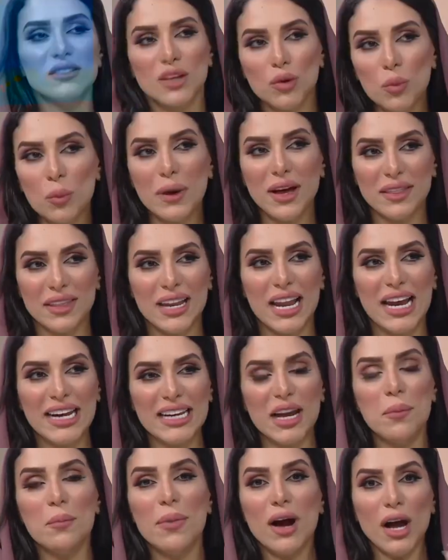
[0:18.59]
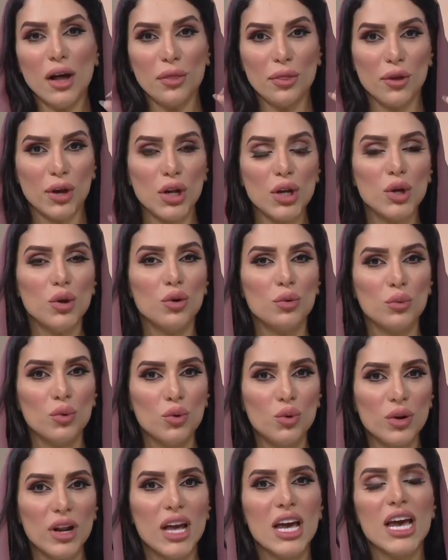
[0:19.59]
يسوون بعض الاحيان بعض
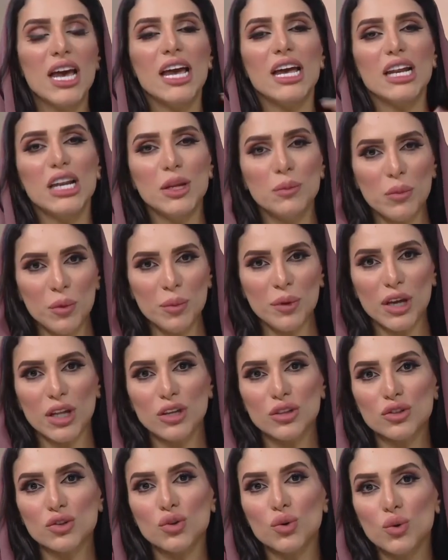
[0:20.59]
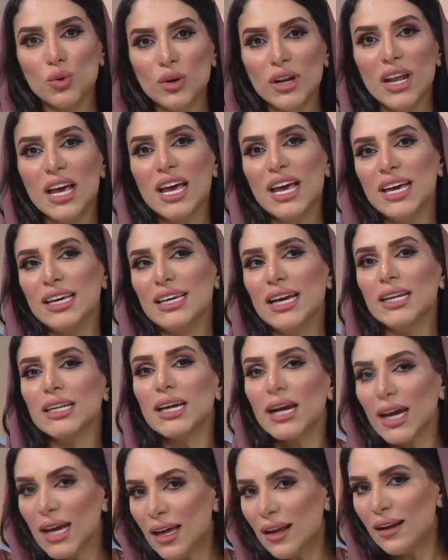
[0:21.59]
الامور اللي ممكن تكون
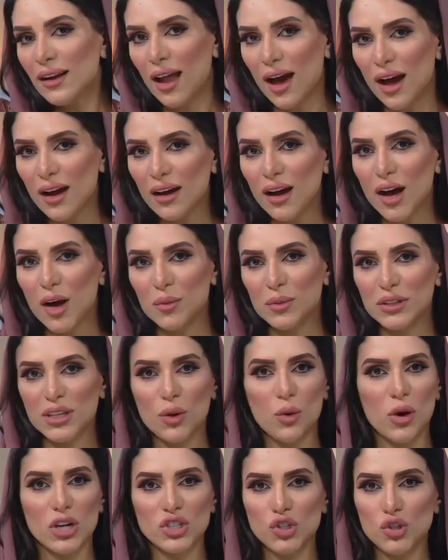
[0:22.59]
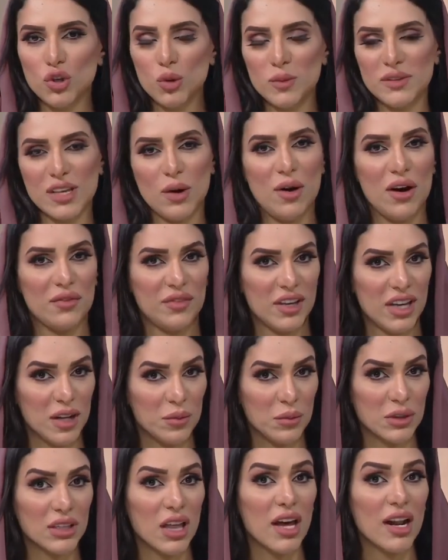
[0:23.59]
يعني غير لائقه بتواجدهم سواء في
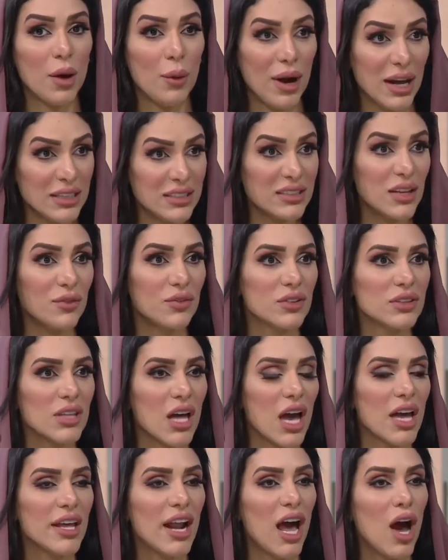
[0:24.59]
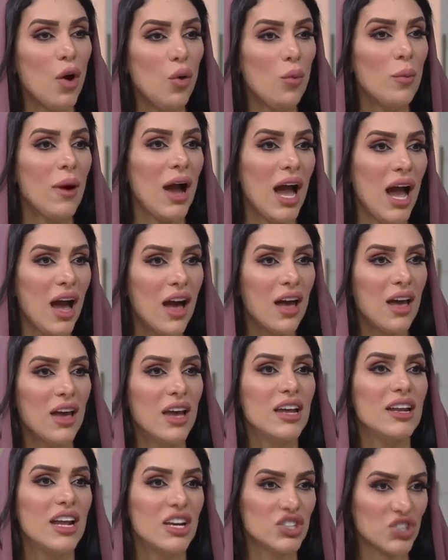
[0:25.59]
المطار او حتى في الطائره او مع
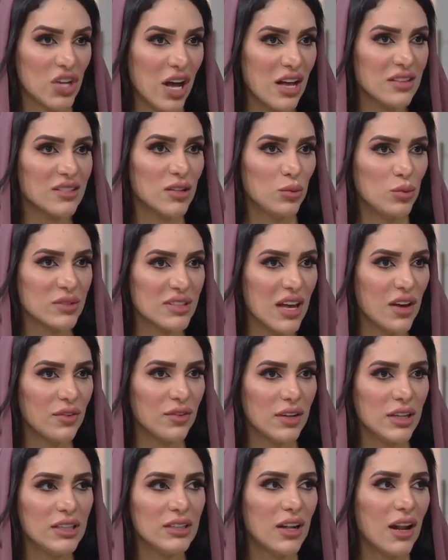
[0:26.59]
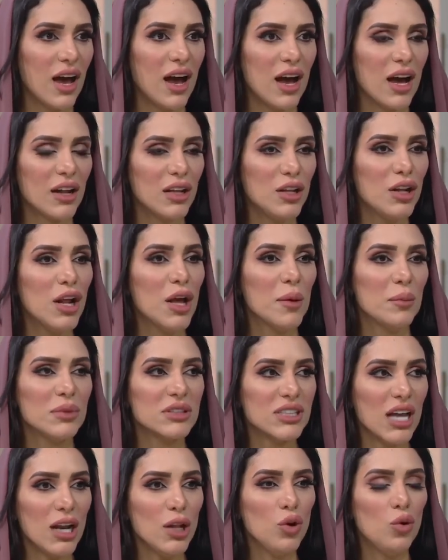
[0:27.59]
الاشخاص المسافرين الاخرين،
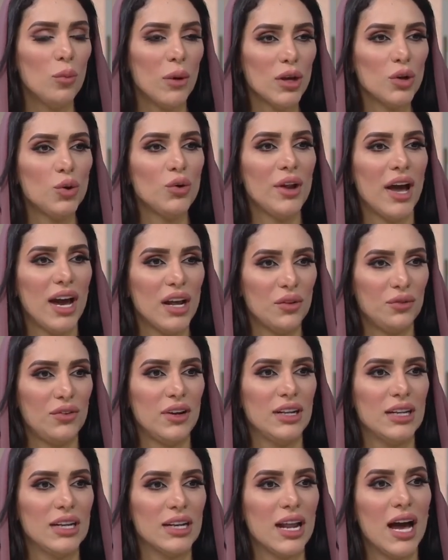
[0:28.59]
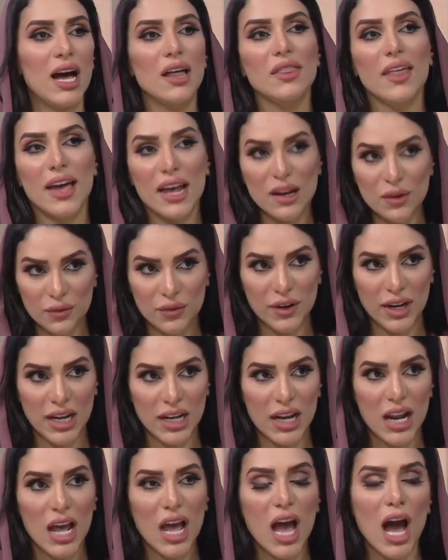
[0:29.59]
بالتالي هو ما يكون عارف فعلا ان هذا
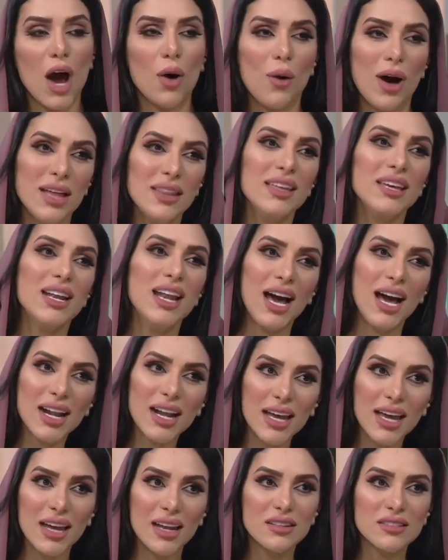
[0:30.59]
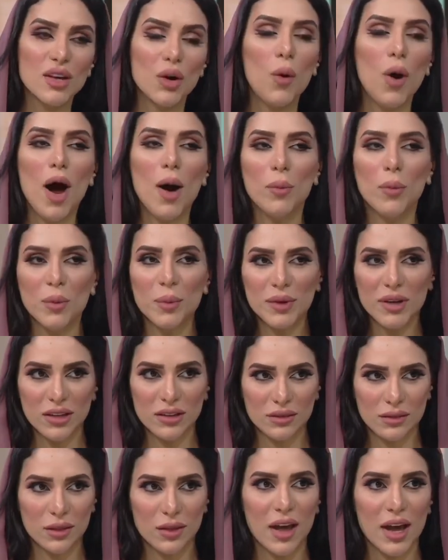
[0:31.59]
الفعل او هذه الحركه اللي سواها
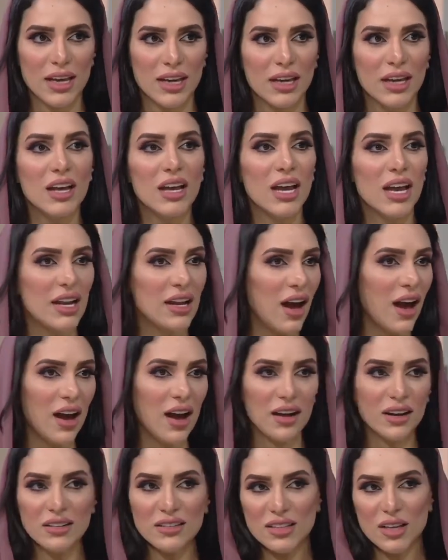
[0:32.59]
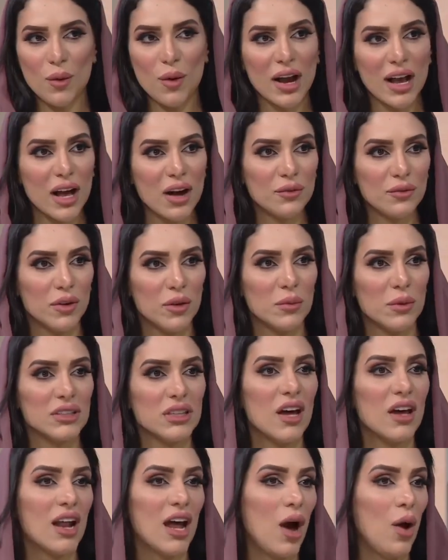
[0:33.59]
ممكن تضايق الاخرين سواء كان في
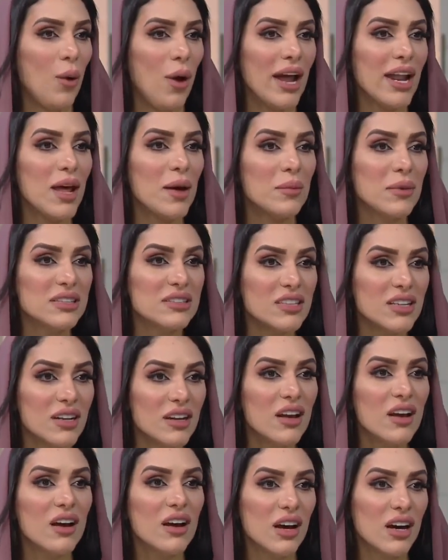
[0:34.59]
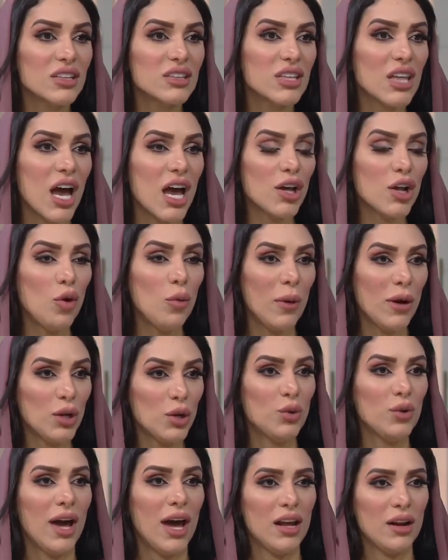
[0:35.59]
المطار او على متن الطائره وما
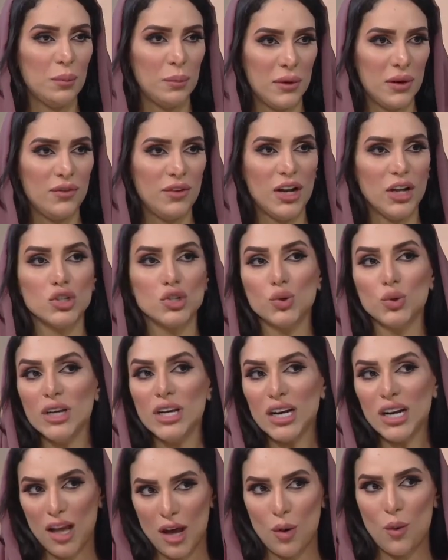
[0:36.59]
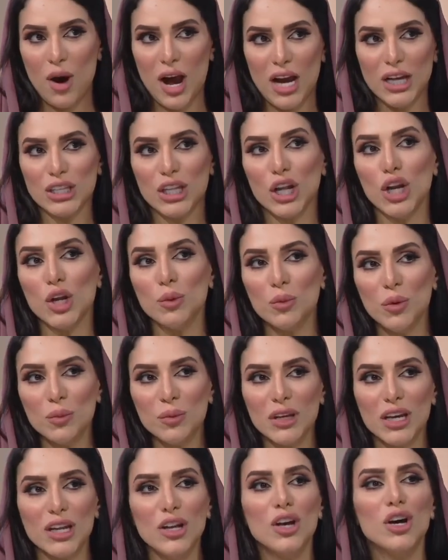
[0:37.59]
يكون عارف بالفعل شو هي القواعد اللي
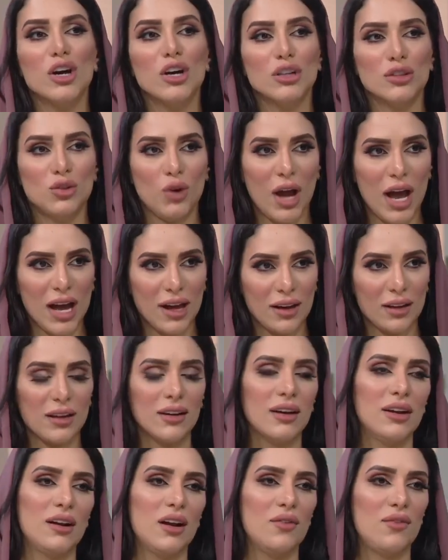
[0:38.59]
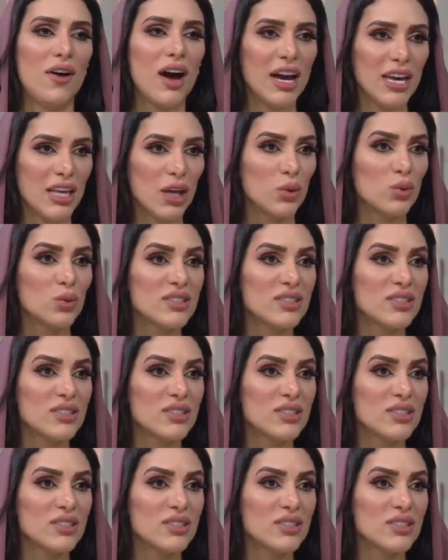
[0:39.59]
ممكن تحقق الرفاهيه